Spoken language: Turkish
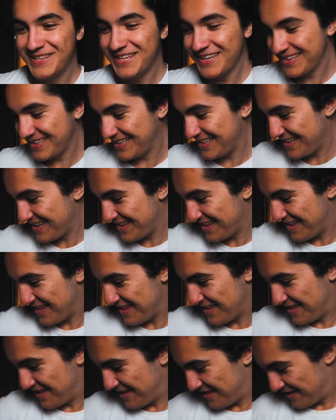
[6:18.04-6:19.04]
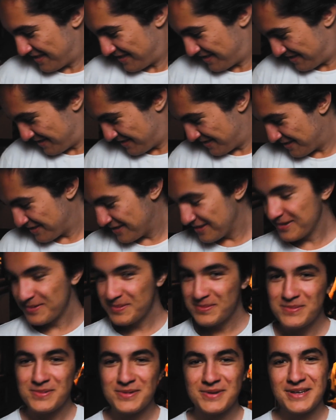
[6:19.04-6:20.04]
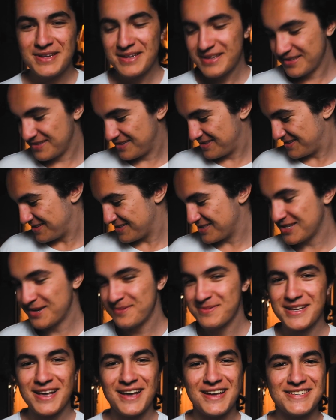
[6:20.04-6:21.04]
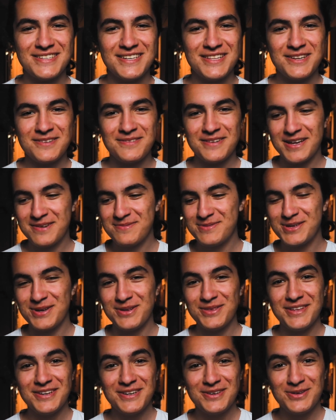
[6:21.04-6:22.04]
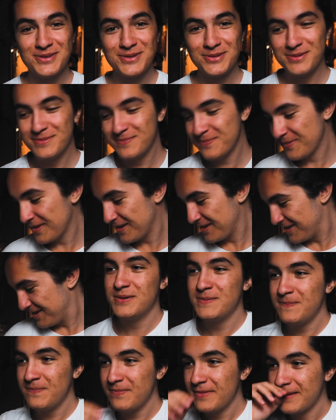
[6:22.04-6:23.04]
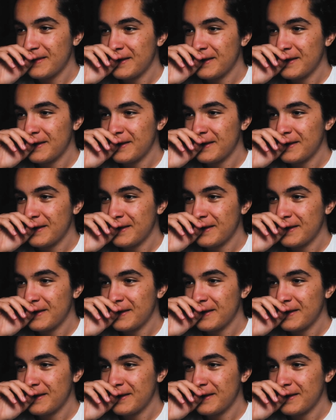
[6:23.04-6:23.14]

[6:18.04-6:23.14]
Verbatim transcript: Bir dakika. Buraya cam kaseler varmış onları kırıyordum. Ne diyordum?